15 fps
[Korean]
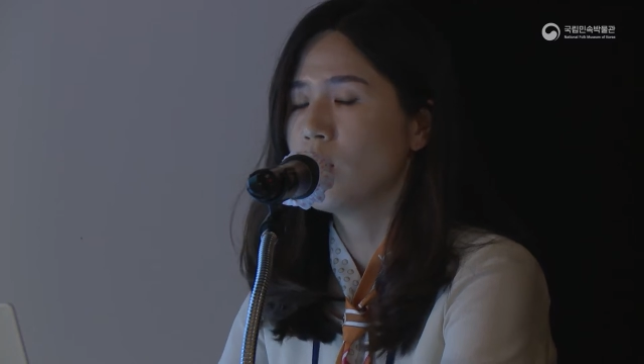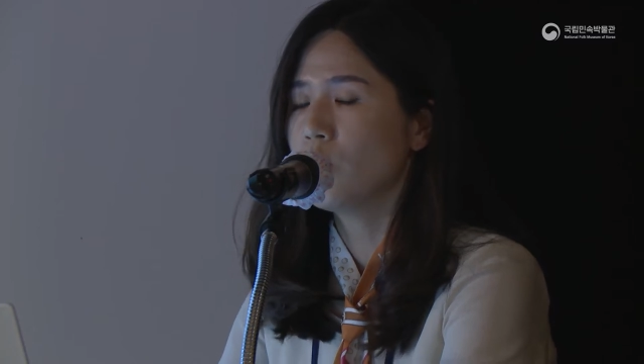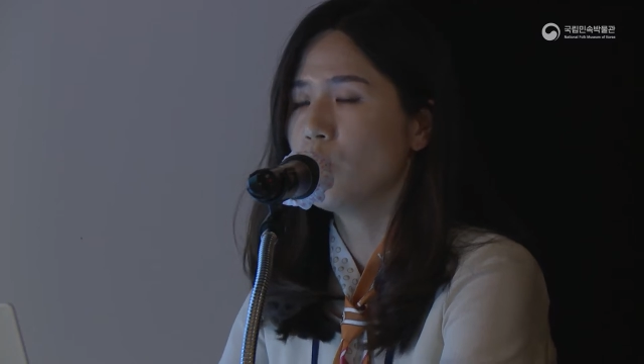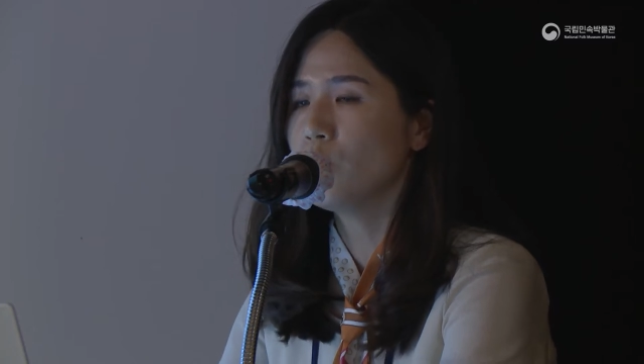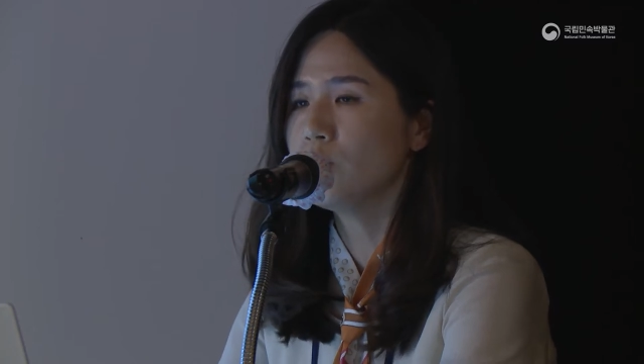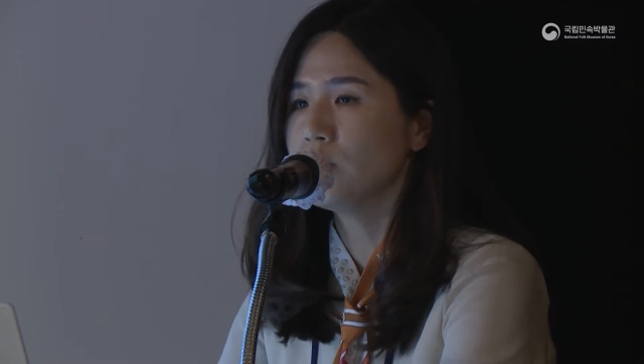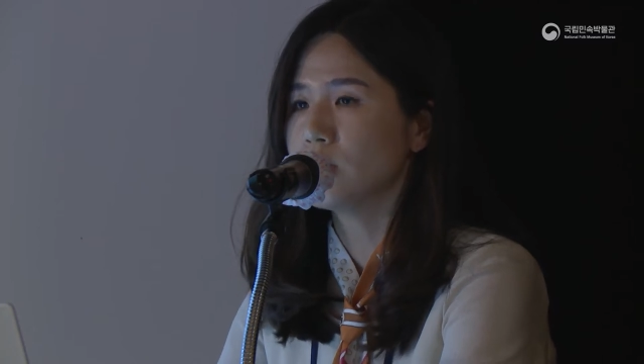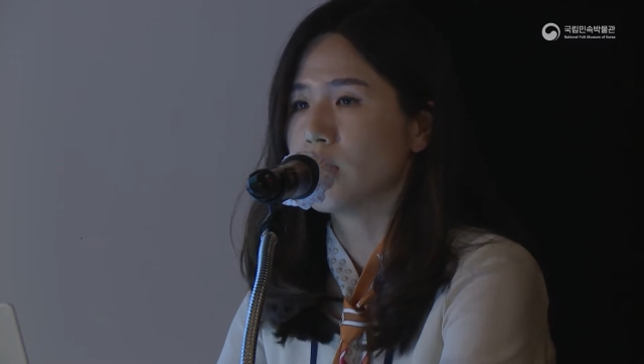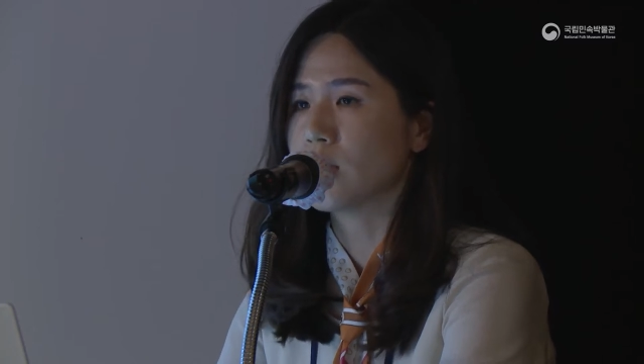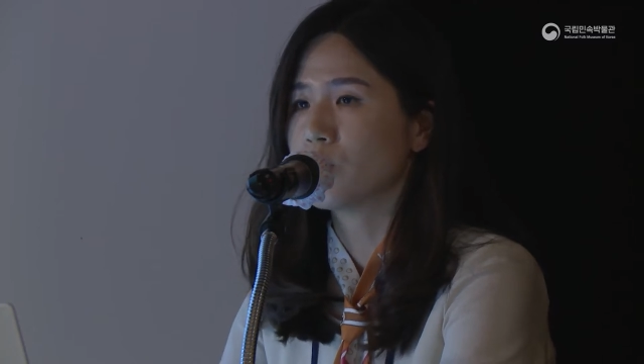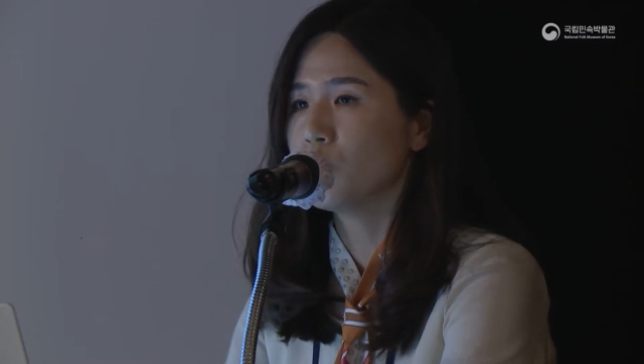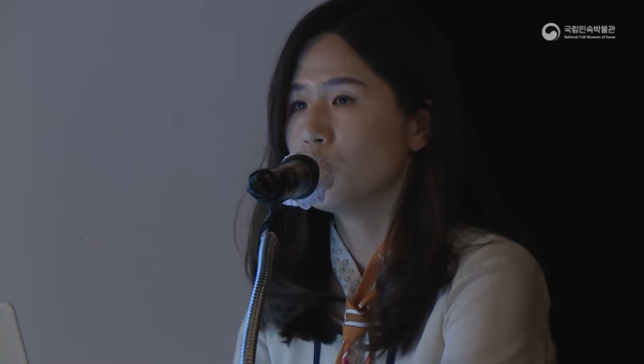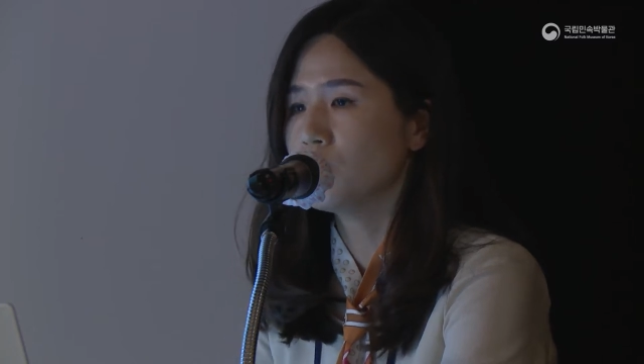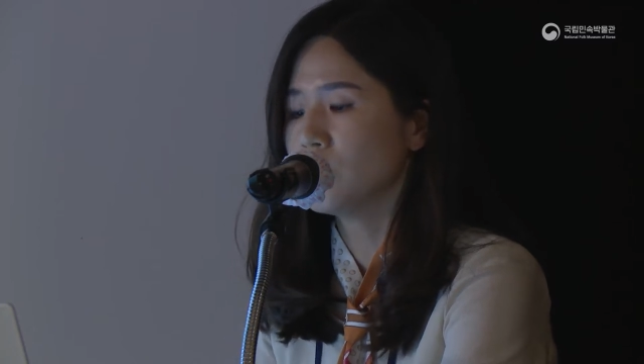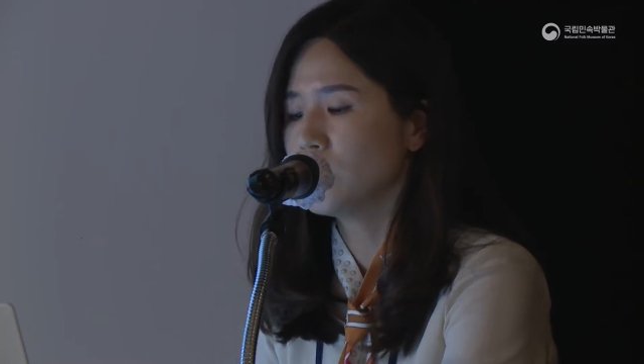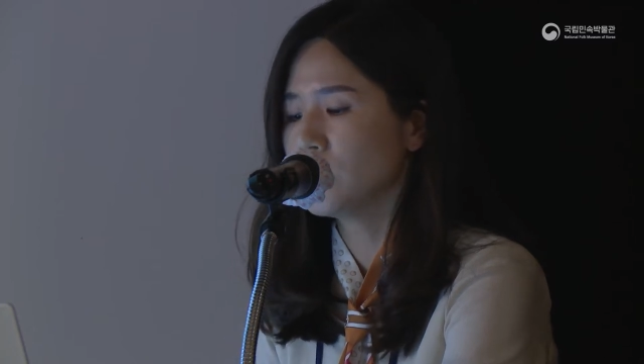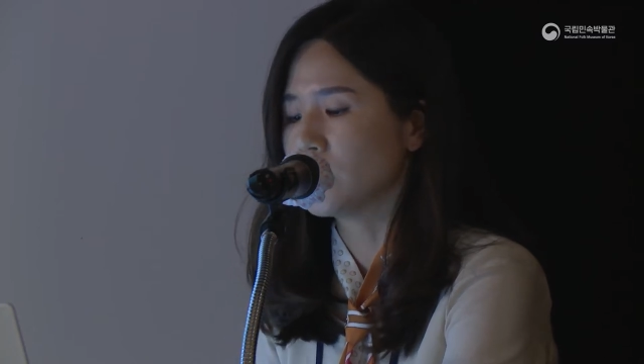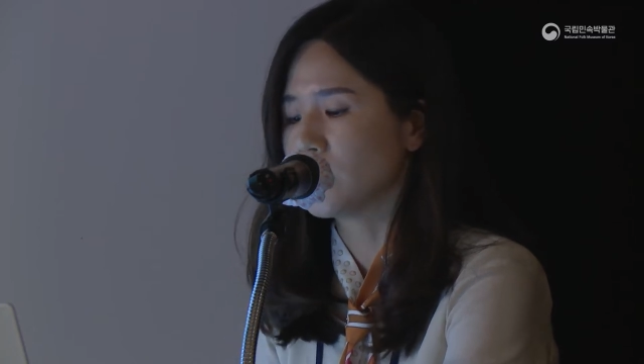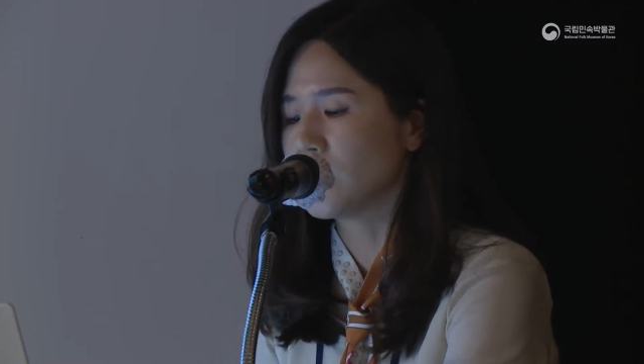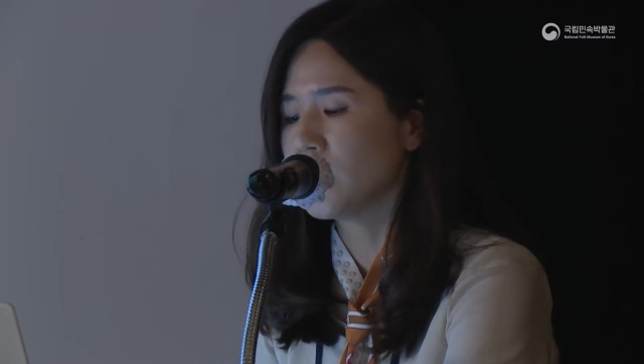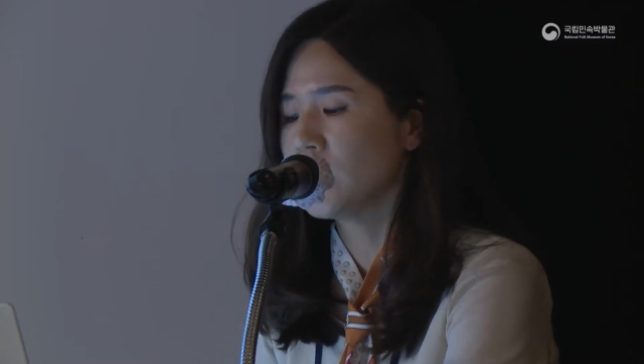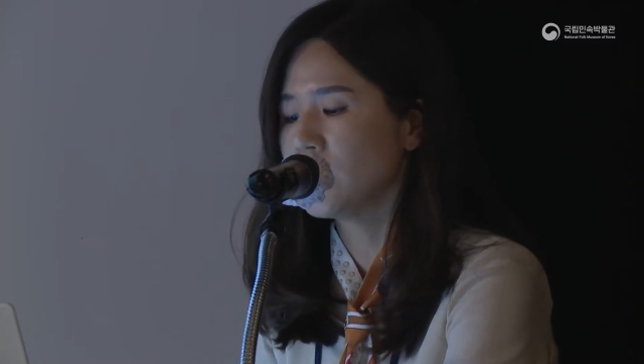혼자 또는
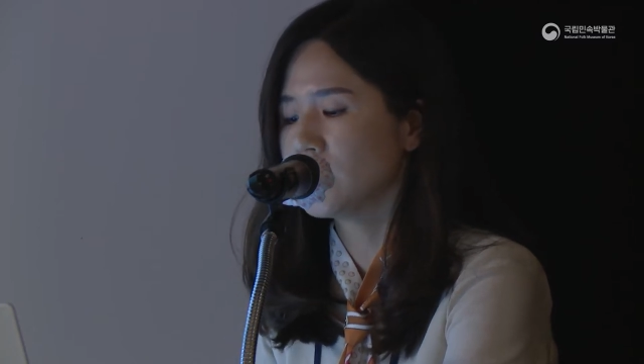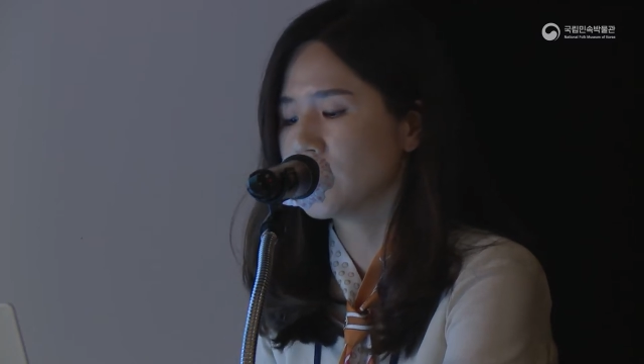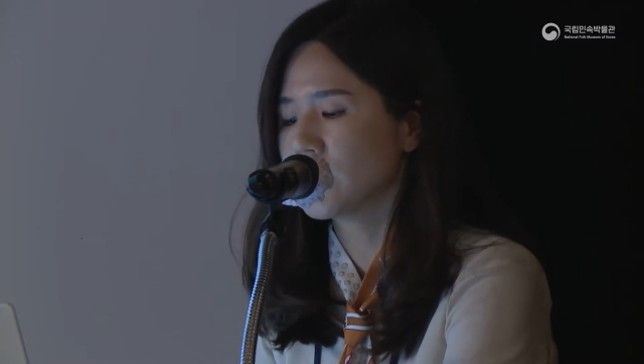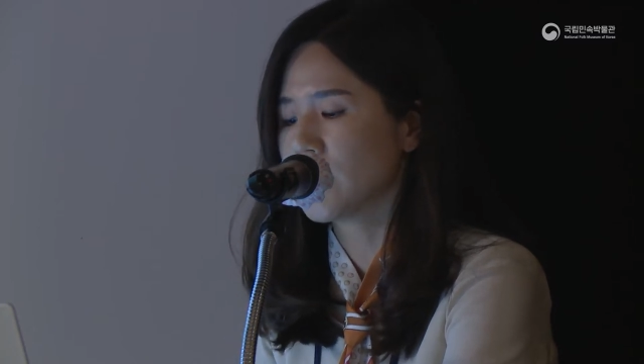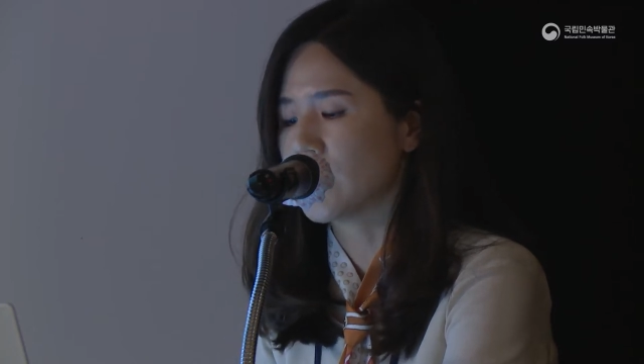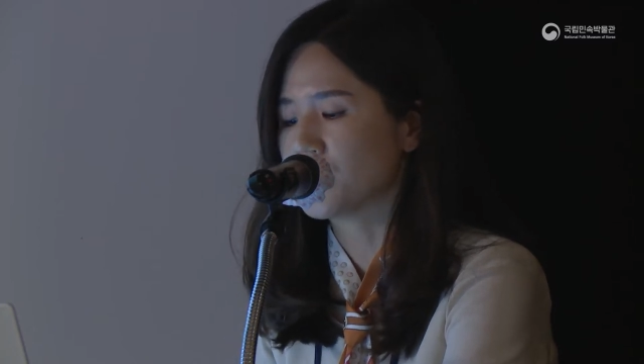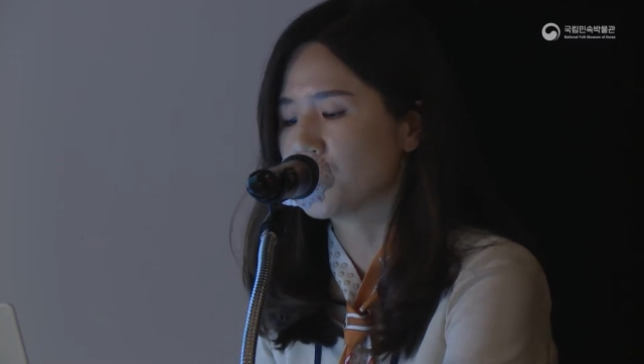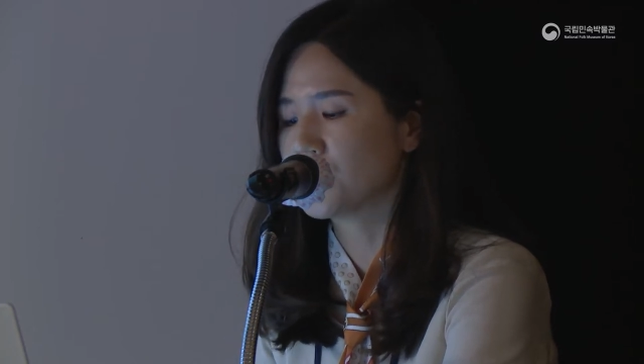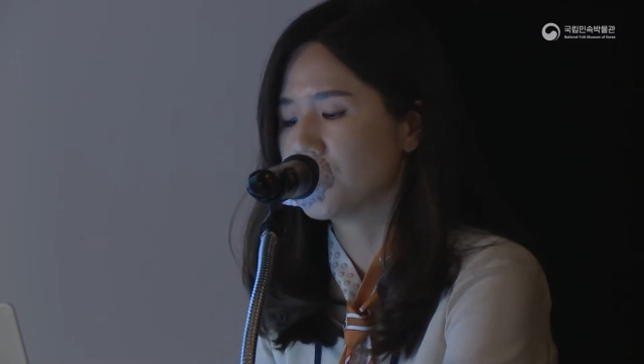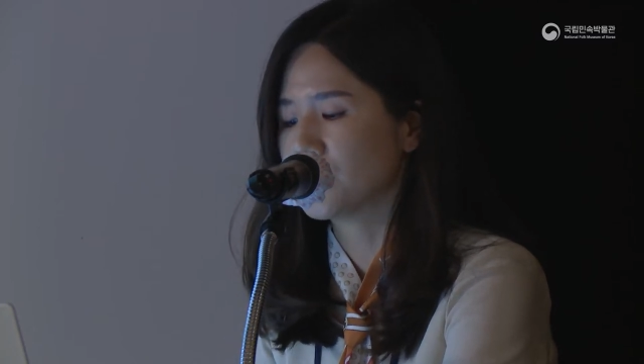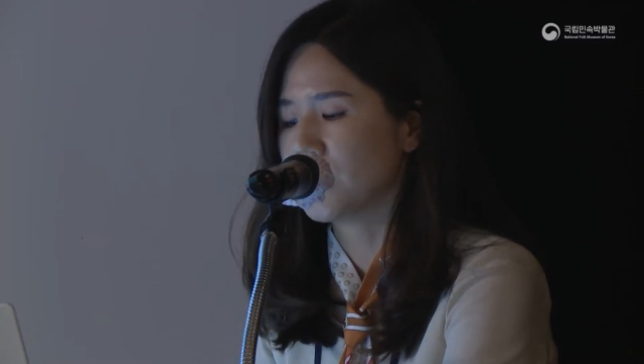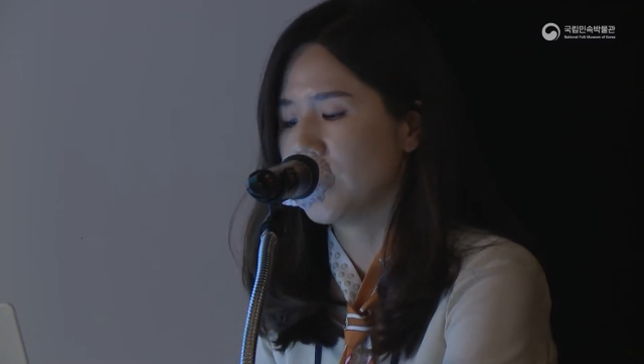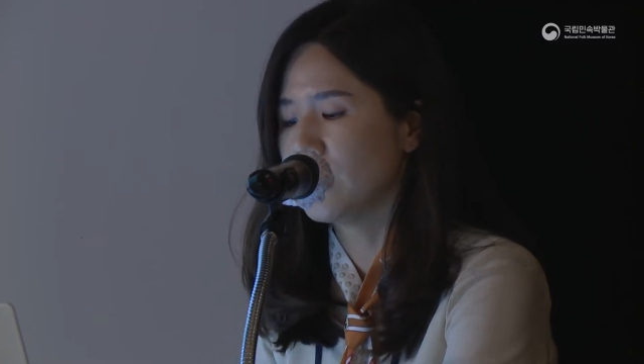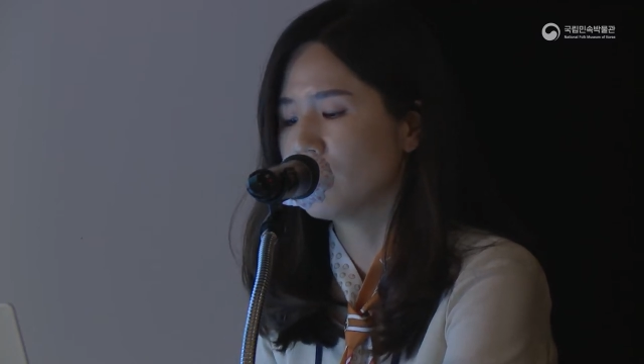2인 이상 가족 등의